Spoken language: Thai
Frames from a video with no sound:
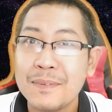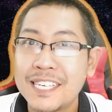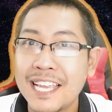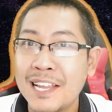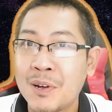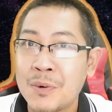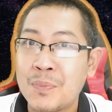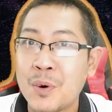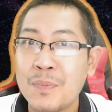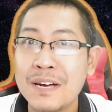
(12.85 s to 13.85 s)
ไม่ใช่อะไรหรอก
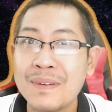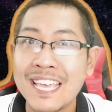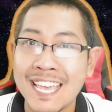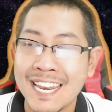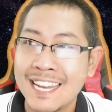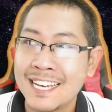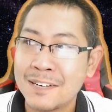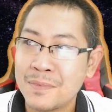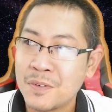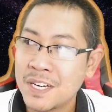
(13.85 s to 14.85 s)
ผมเพิ่งไปเห็นนะค
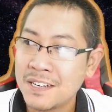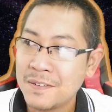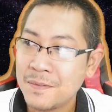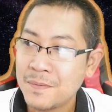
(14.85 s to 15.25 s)
รับ แบบว่า